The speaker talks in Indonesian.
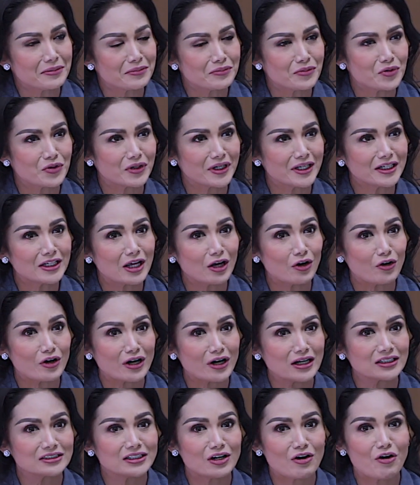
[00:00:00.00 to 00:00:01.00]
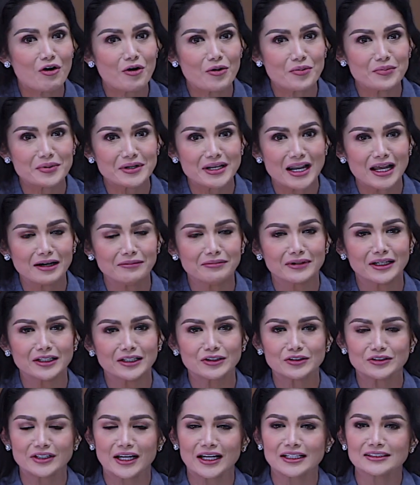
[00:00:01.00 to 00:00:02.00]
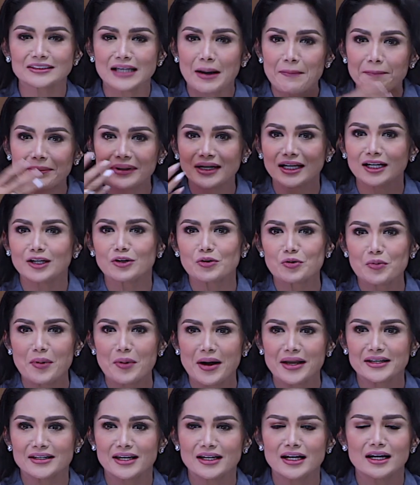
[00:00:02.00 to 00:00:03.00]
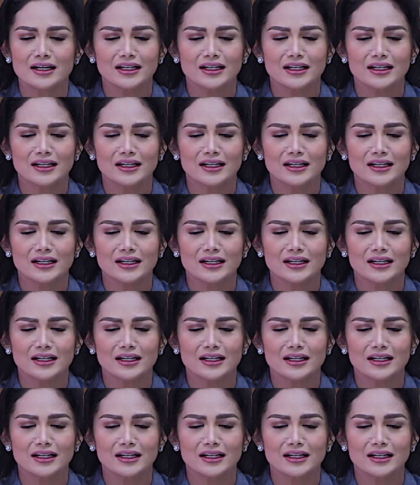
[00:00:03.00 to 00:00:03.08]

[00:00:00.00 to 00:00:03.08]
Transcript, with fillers: mungkin kalau orang Jawa bilang begitu saya samperin rumahnya